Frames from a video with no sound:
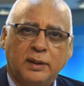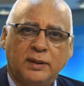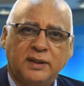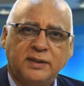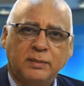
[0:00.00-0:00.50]
el
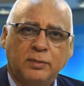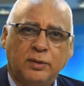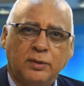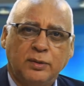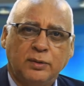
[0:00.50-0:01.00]

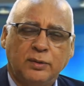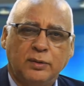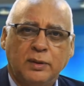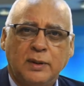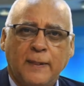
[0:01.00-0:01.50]
testimonio
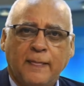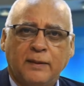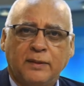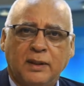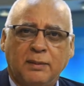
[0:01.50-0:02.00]

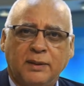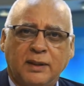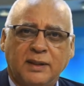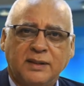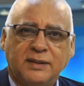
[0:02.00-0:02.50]
de la vida
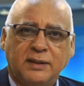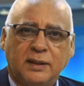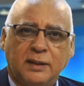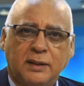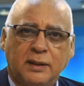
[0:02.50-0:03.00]

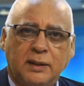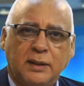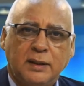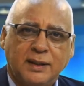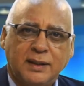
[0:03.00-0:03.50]
cristiana.
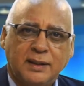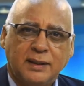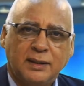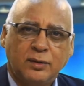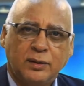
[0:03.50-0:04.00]

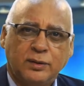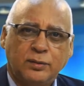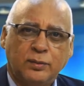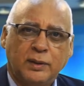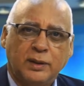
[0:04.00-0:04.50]
¿Qué es lo que
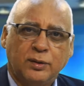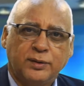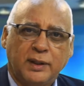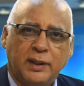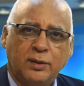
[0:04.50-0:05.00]
tú has
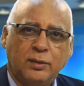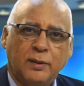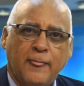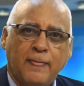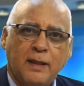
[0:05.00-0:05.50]
notado
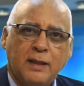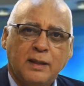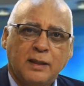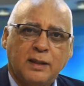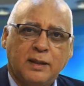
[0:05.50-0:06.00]

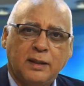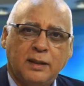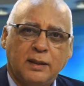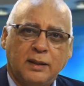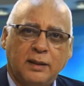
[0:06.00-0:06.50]

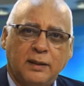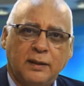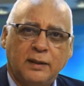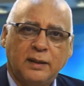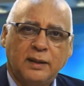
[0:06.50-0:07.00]

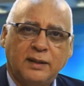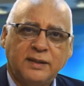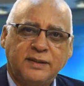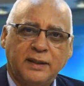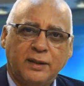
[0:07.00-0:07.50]
que el
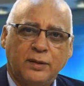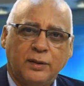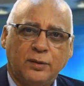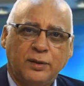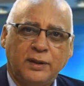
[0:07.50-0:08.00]
cristiano de
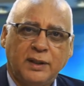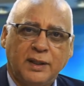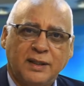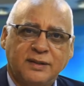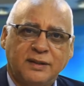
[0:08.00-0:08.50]
hoy
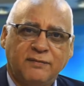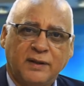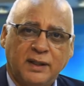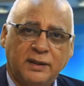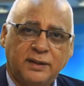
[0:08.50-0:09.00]
día hace
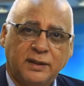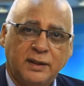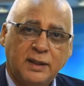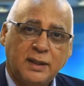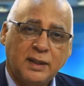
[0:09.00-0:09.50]
diferente
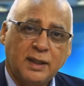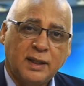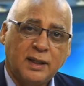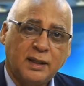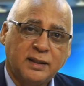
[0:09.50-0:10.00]

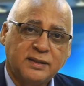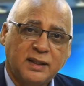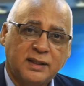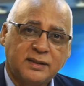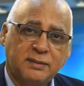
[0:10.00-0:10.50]
a
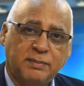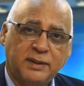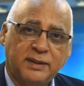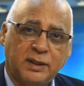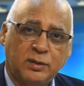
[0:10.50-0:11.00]
quizás
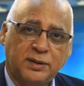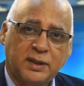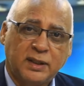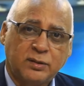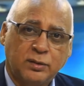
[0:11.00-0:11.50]
20 años
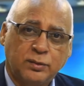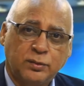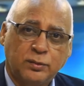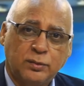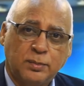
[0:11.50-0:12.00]
atrás cuando
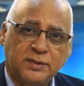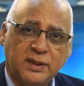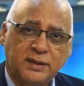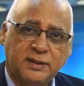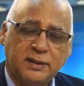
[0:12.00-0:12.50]
tú
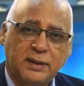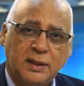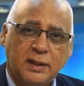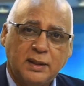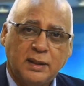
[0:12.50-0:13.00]
comenzaste
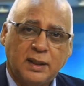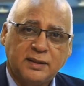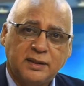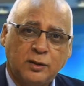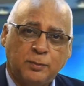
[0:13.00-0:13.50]

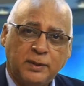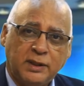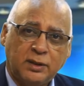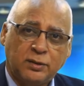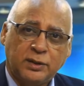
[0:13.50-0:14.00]
hacer los
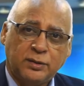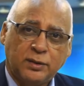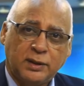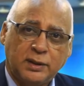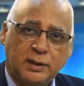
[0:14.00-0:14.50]
dentro
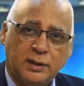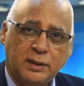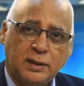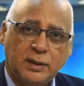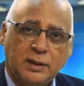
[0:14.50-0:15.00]
de
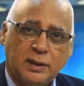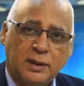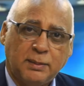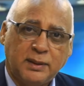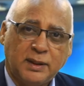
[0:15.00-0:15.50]
la vida